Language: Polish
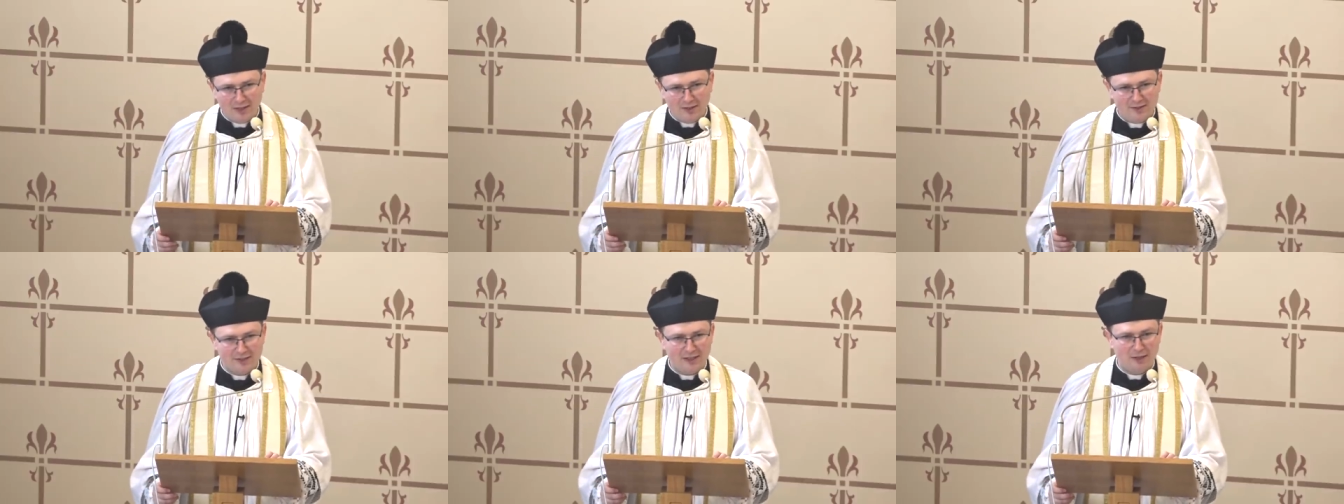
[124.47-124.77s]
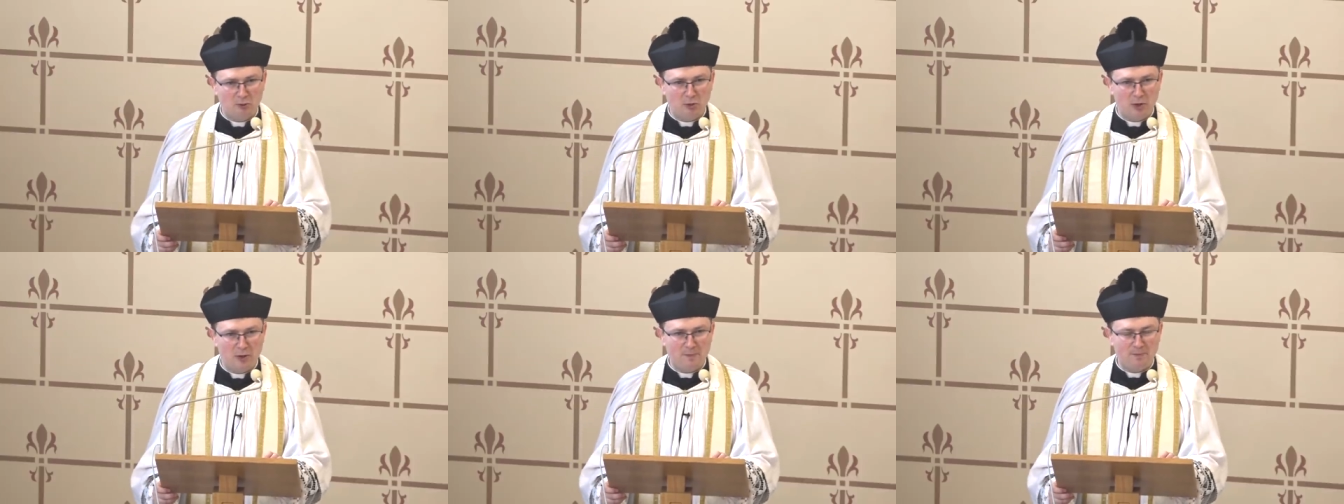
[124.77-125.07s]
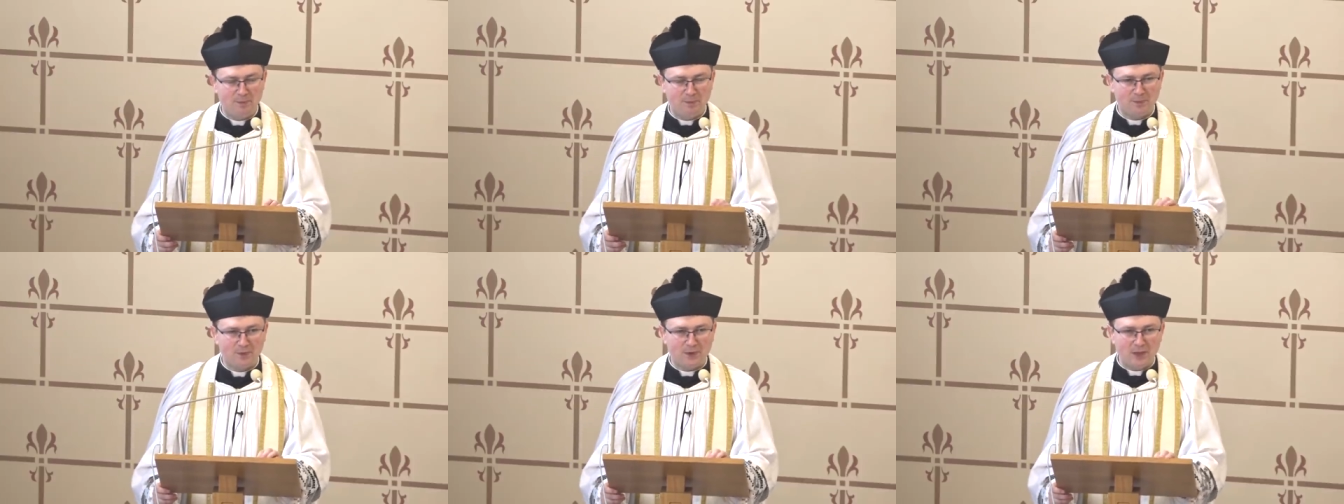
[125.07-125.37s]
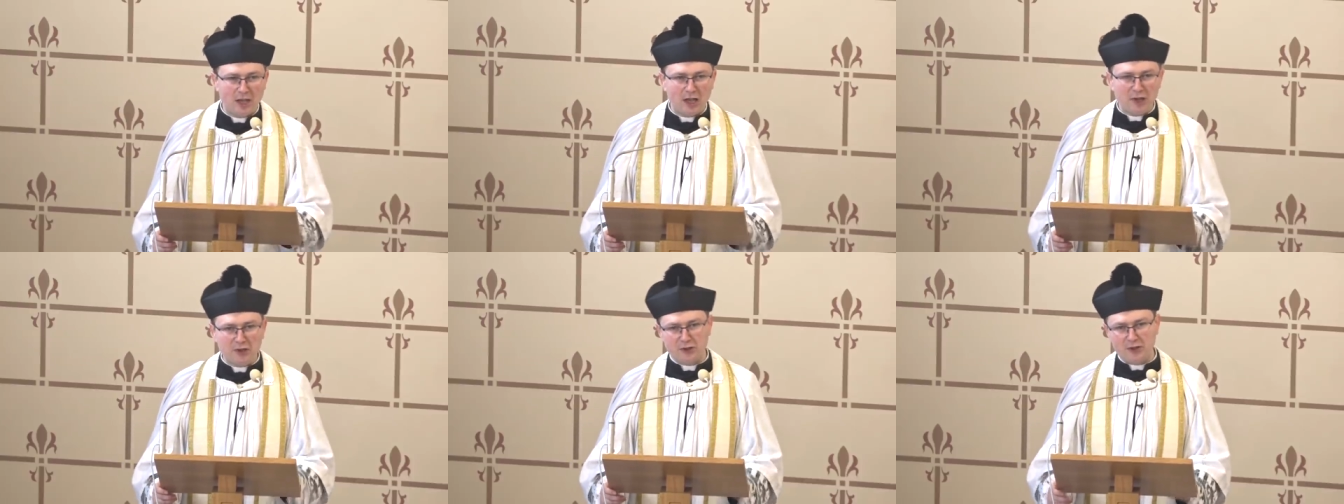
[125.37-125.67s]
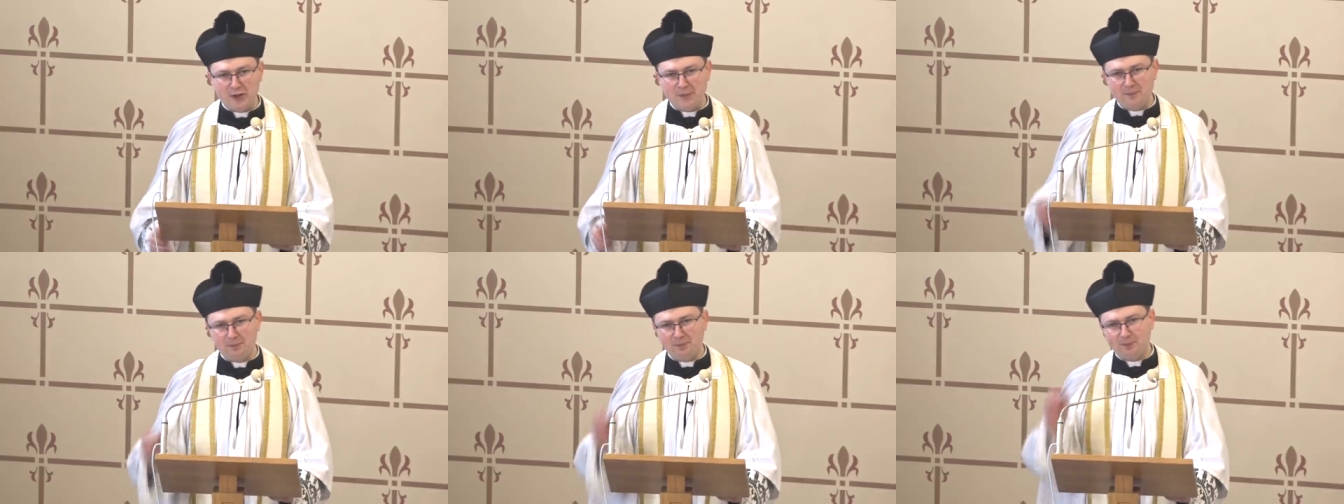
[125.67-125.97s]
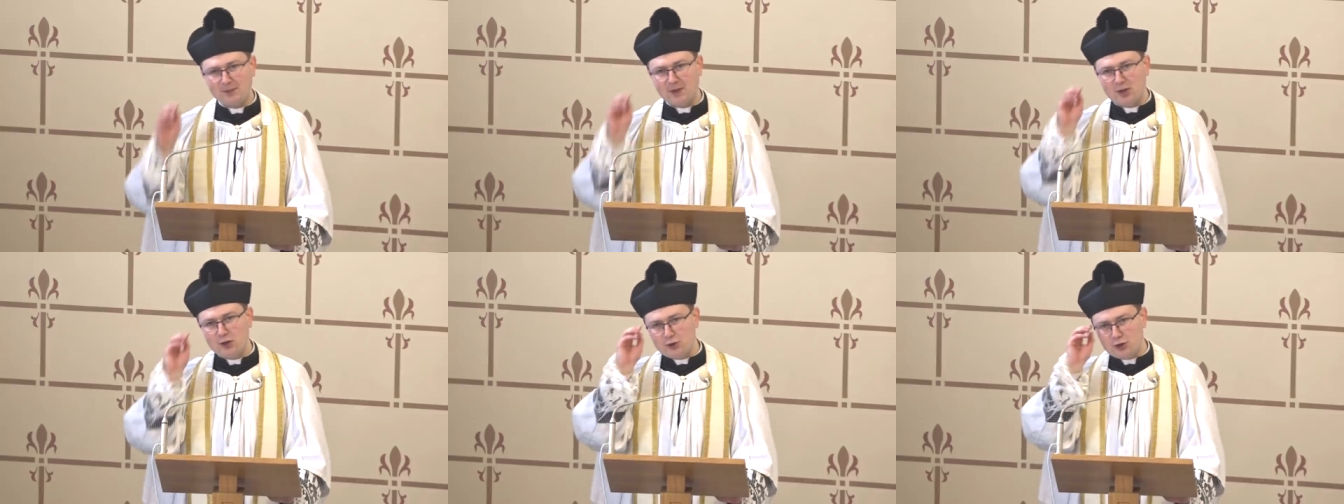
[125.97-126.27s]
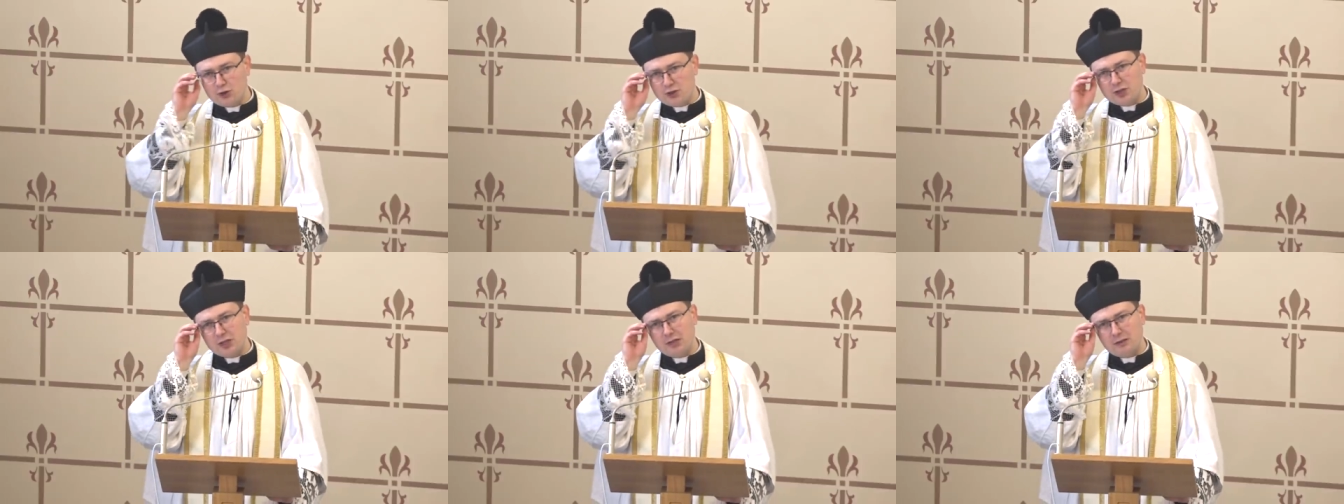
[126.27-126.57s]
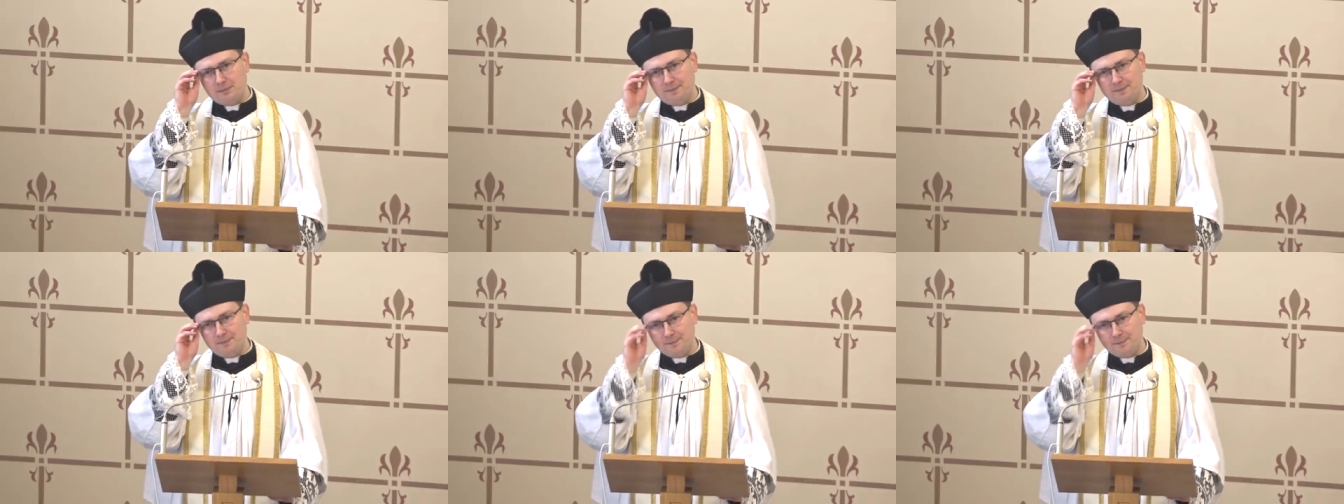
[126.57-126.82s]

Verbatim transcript: całe nasze życie.